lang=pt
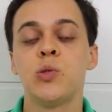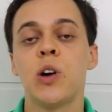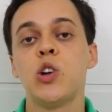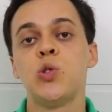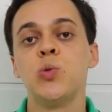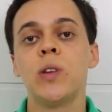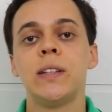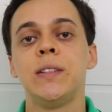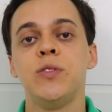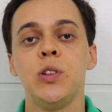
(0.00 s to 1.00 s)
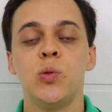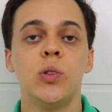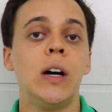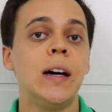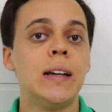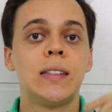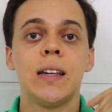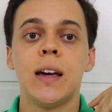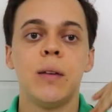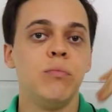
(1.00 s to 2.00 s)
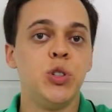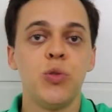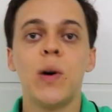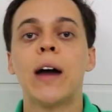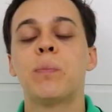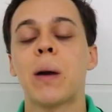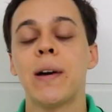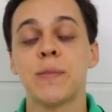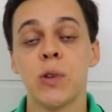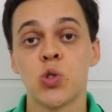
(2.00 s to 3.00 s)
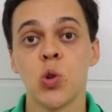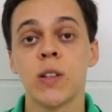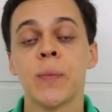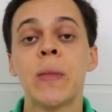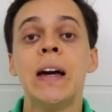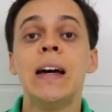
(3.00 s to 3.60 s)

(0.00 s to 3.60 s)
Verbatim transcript: isso ajuda esse vídeo ser divulgado para mais pessoas.